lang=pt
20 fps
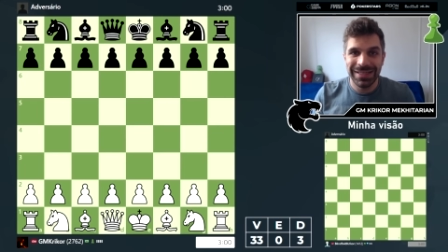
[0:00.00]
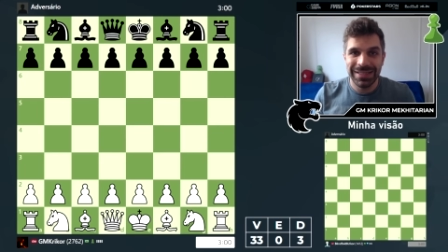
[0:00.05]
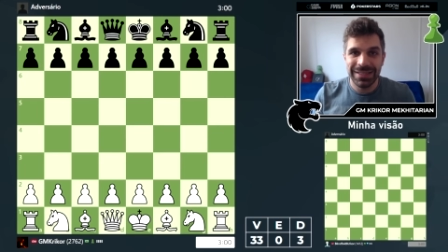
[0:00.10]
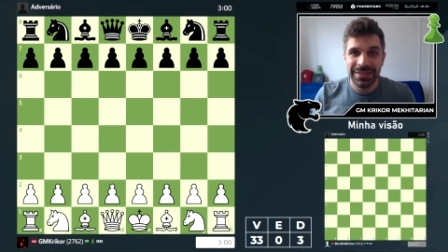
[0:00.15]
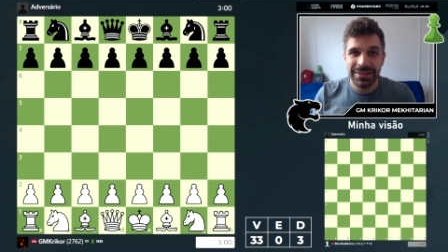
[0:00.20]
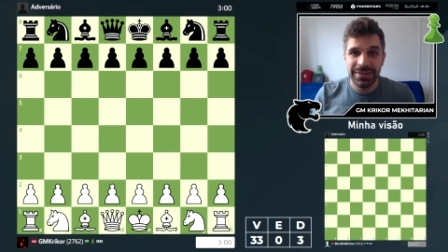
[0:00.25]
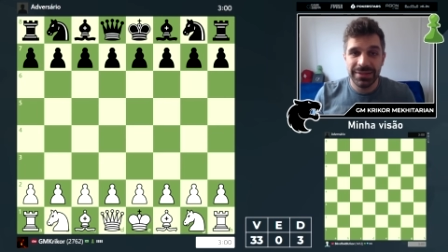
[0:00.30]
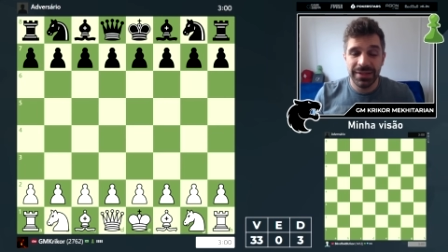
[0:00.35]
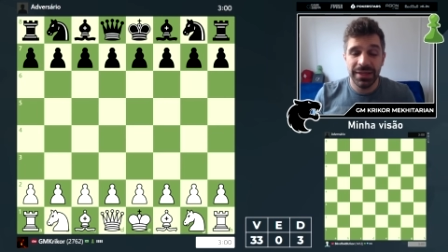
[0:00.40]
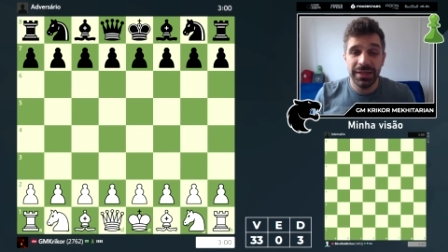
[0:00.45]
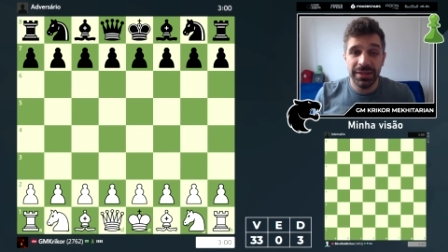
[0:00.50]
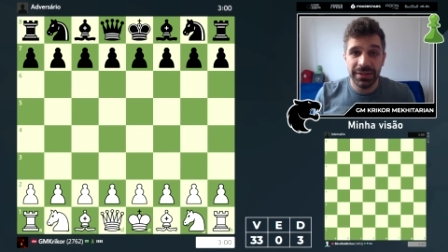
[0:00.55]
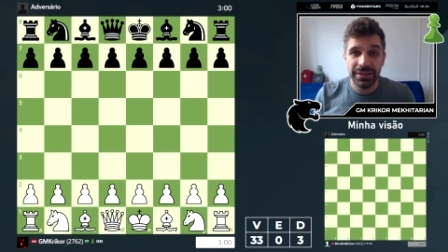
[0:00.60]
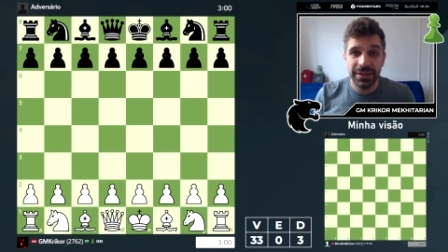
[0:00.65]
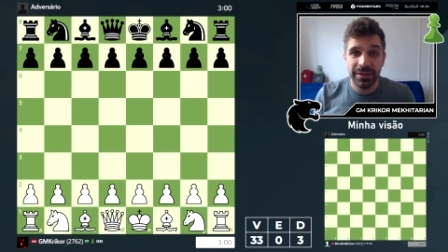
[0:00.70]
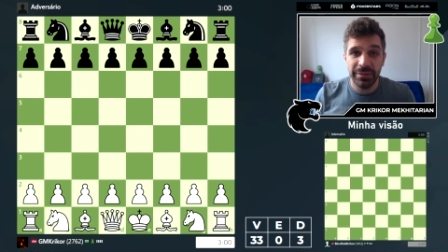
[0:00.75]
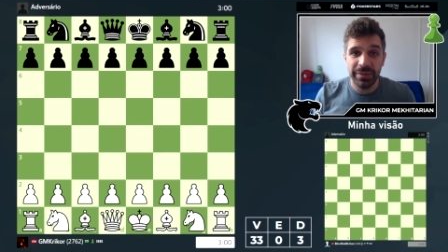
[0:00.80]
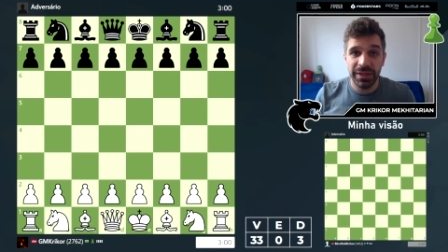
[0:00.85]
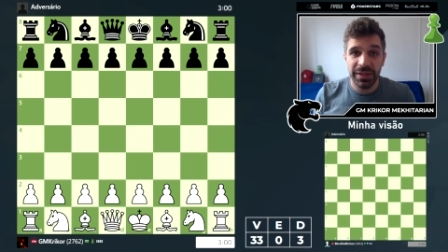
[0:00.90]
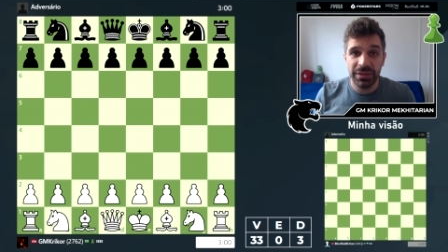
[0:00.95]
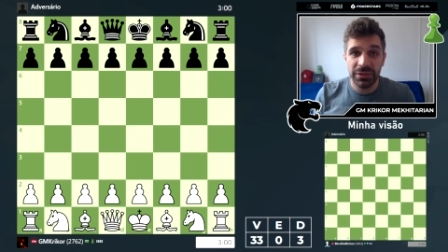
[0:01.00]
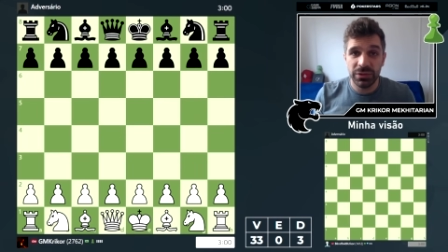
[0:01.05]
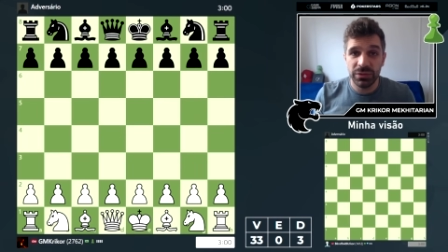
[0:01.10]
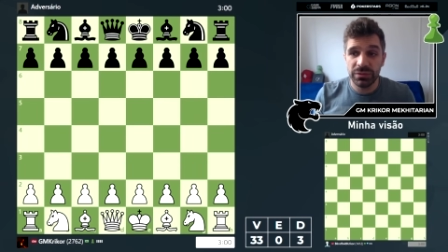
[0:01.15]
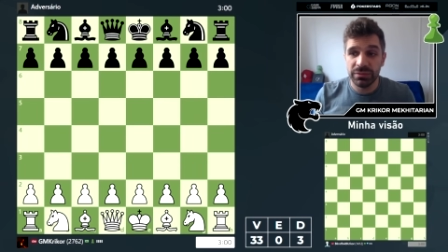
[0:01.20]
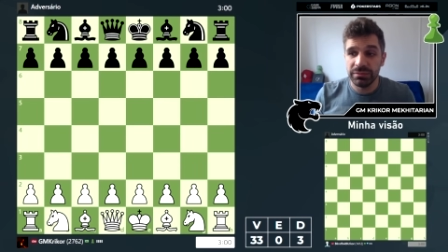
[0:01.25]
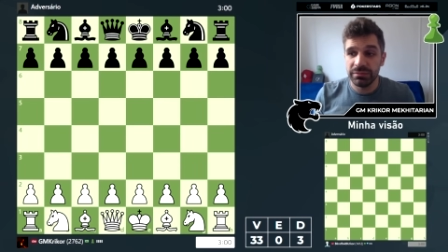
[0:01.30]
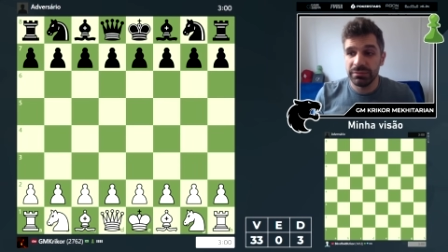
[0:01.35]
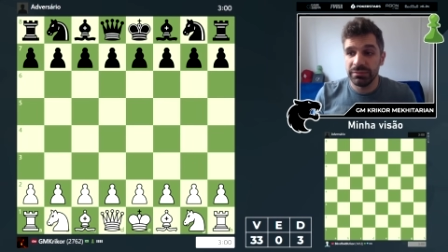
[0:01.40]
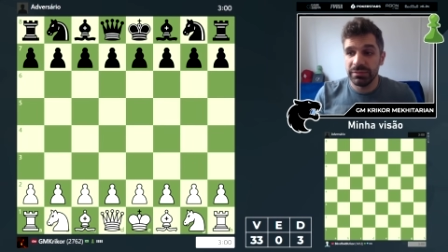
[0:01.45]
sem
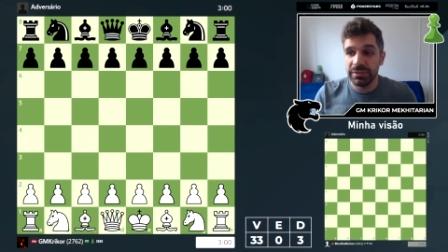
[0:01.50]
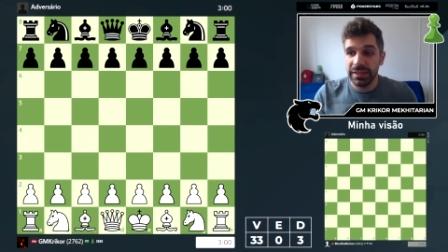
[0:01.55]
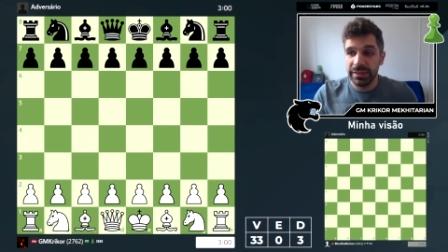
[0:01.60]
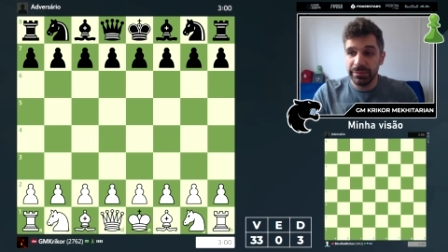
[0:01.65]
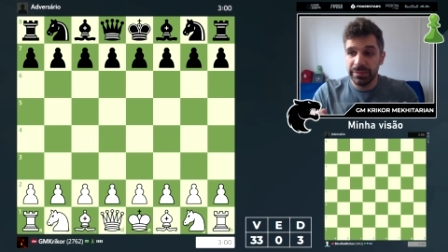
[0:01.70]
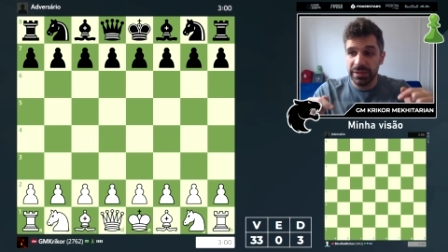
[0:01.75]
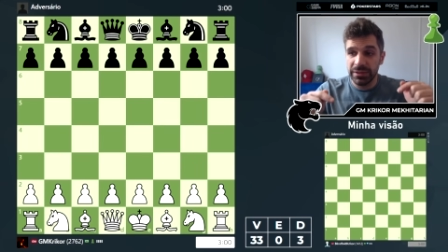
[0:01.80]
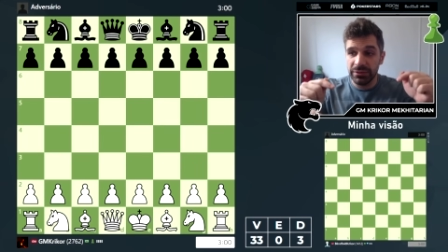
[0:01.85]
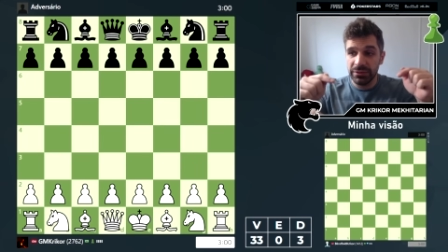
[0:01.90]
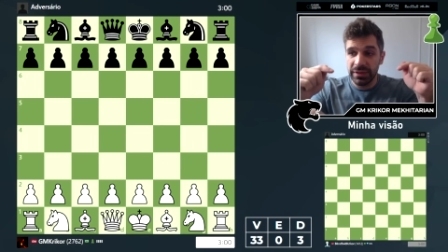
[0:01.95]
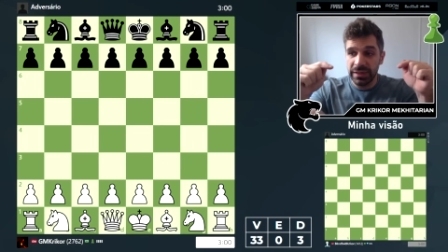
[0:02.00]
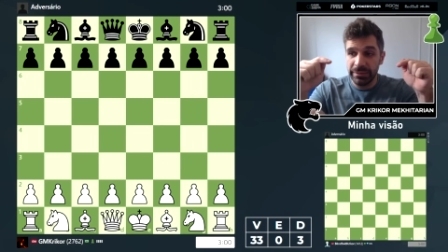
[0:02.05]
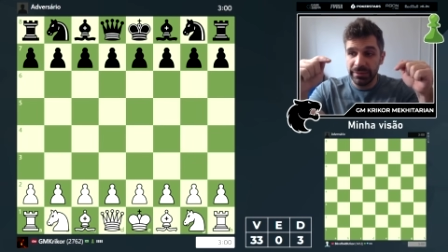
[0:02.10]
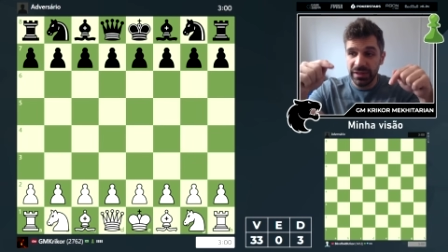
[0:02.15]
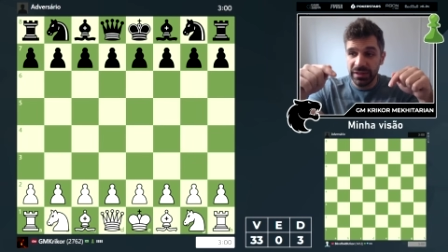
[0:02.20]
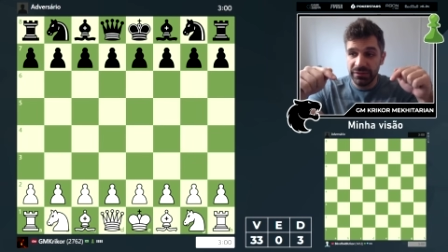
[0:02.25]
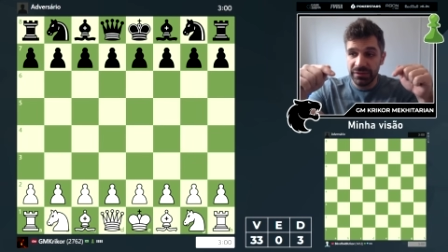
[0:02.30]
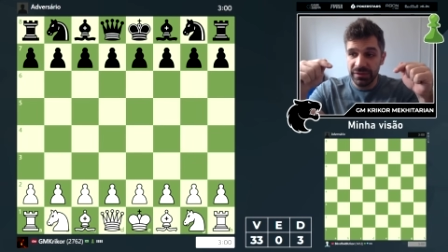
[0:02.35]
incremento, lembrando que a minha